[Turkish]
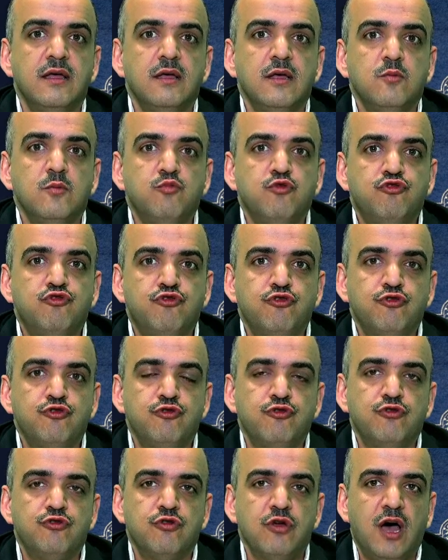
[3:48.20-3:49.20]

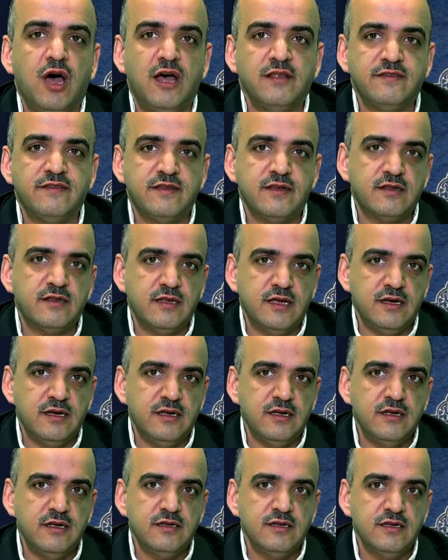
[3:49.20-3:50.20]
bütün
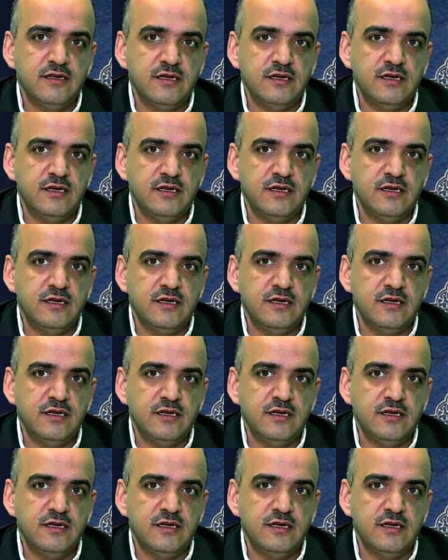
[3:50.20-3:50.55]
attıkları e,